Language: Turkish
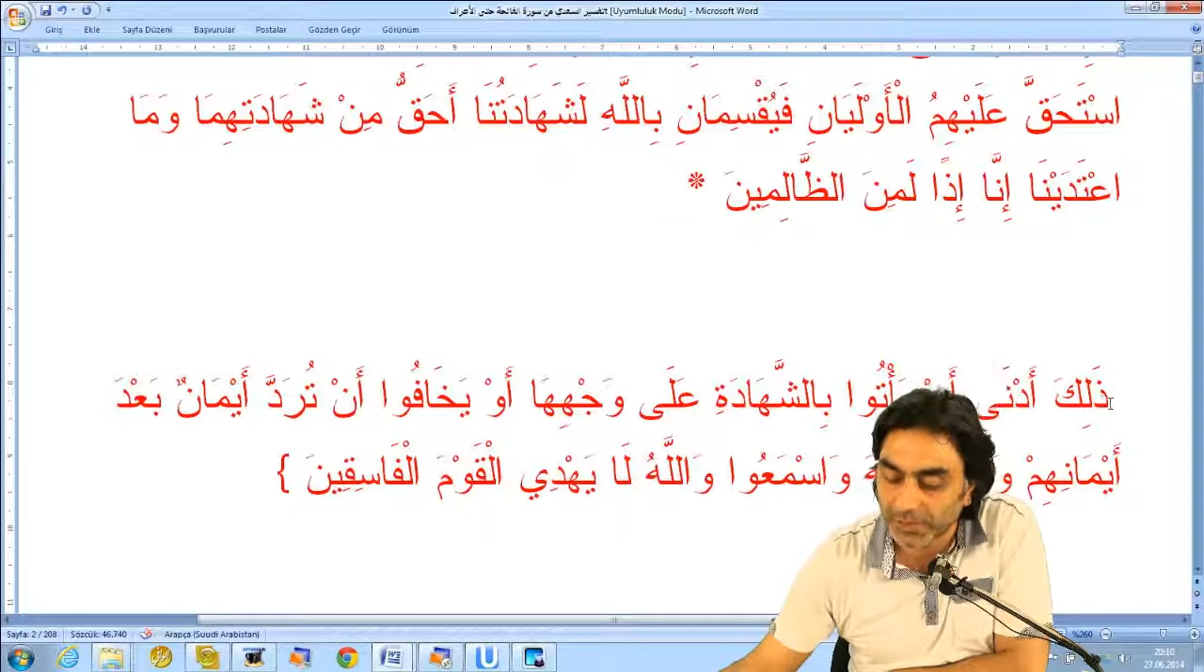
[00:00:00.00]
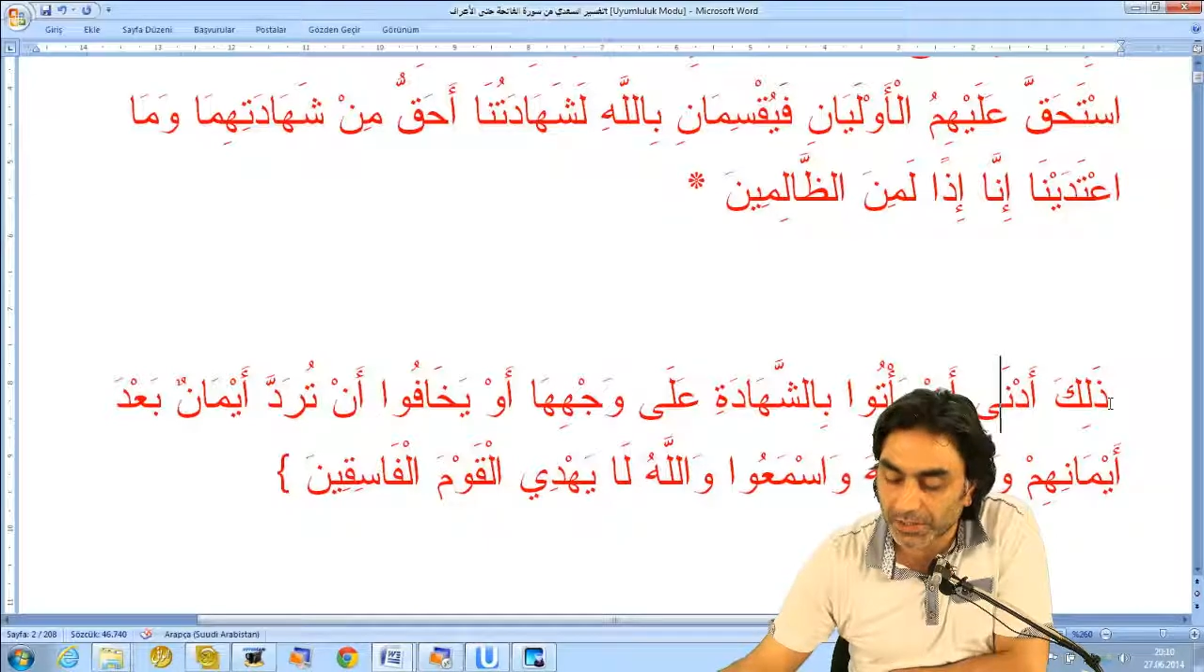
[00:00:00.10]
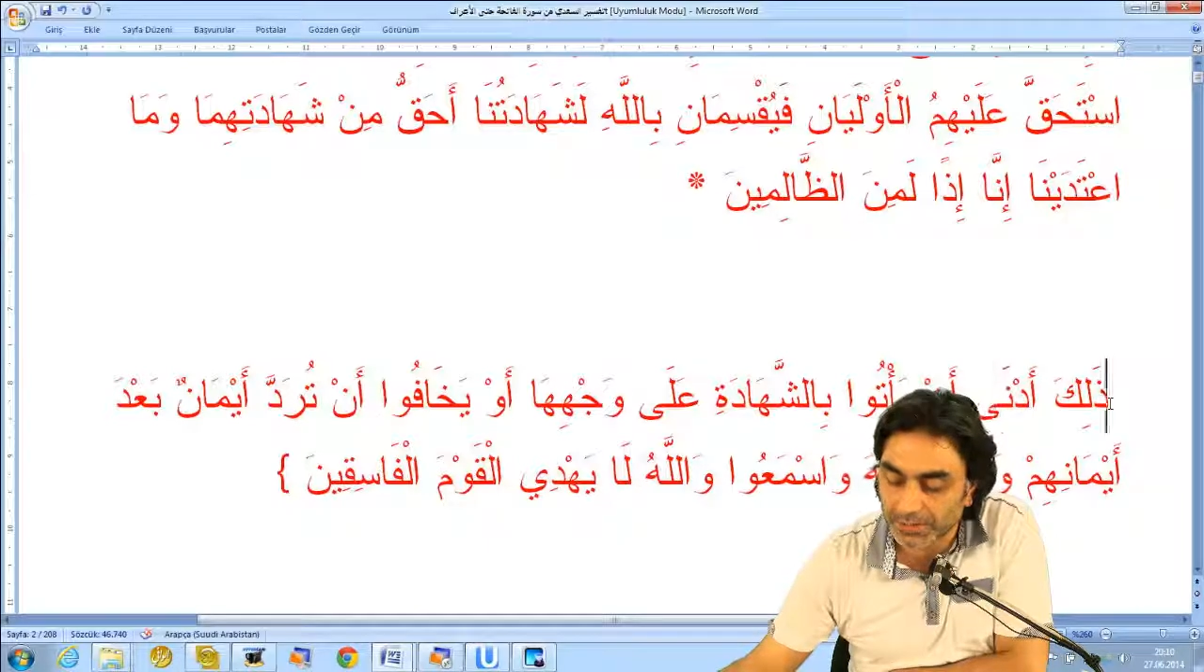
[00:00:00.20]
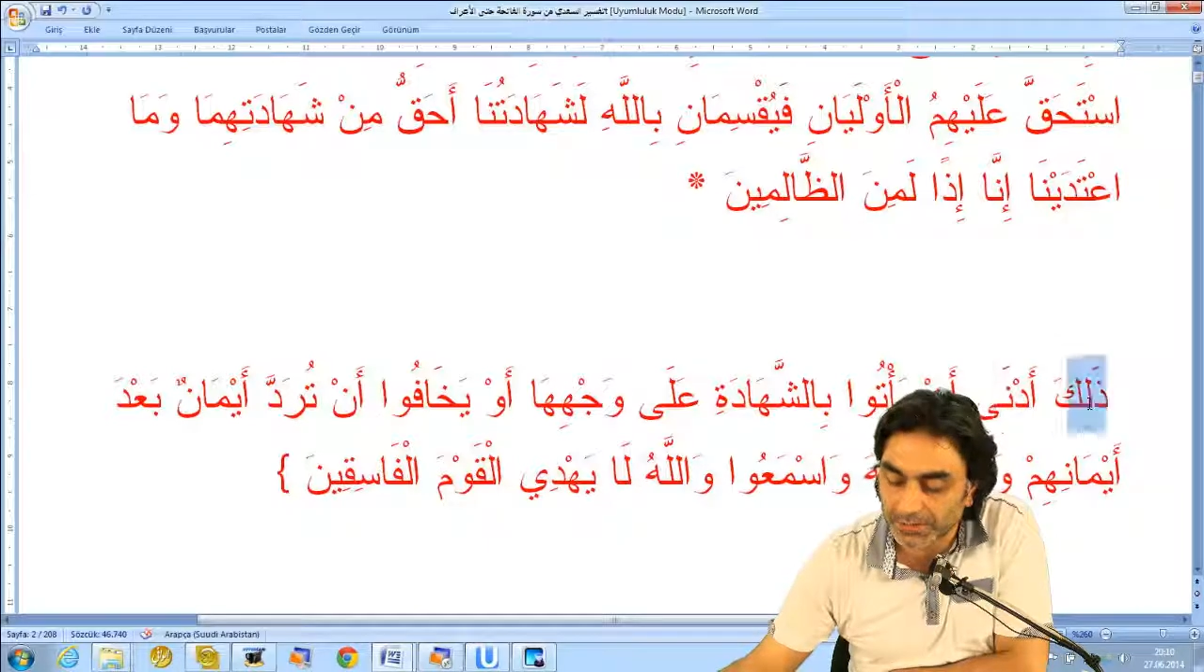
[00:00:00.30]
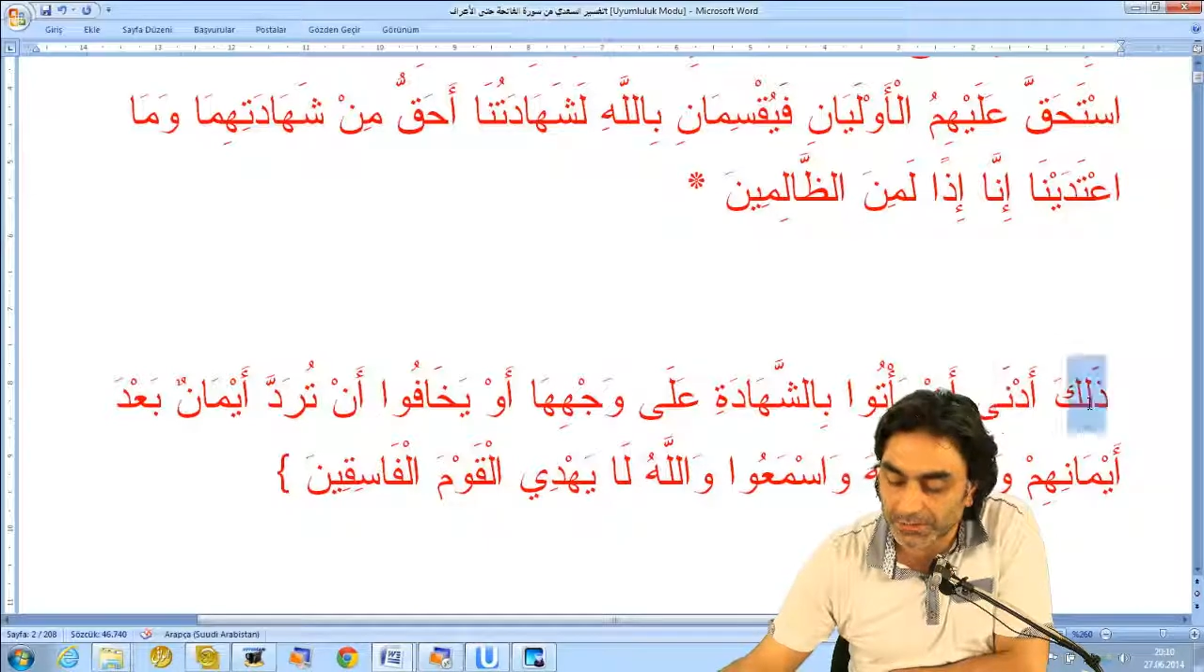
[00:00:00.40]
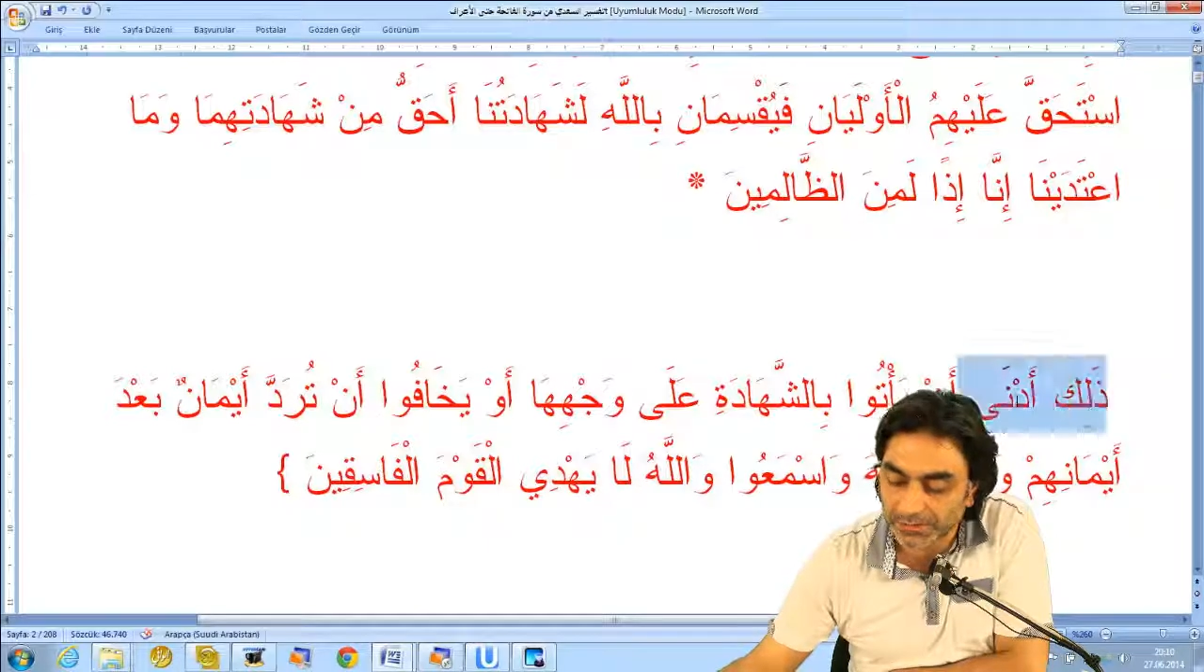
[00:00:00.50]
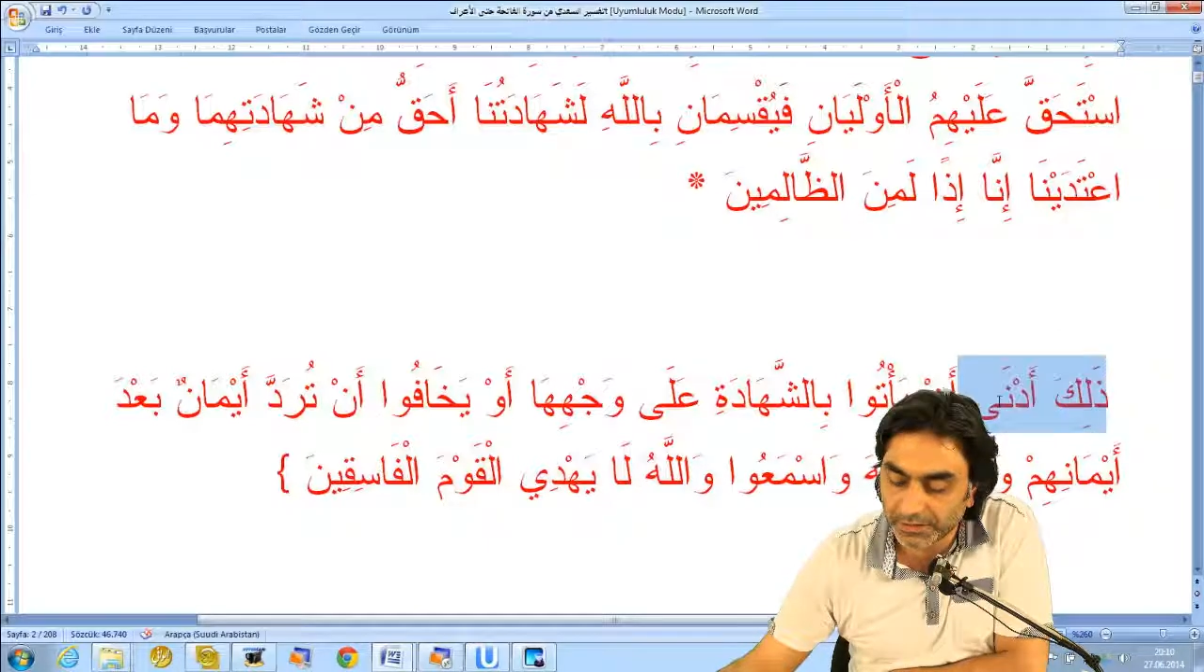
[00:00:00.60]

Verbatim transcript: manası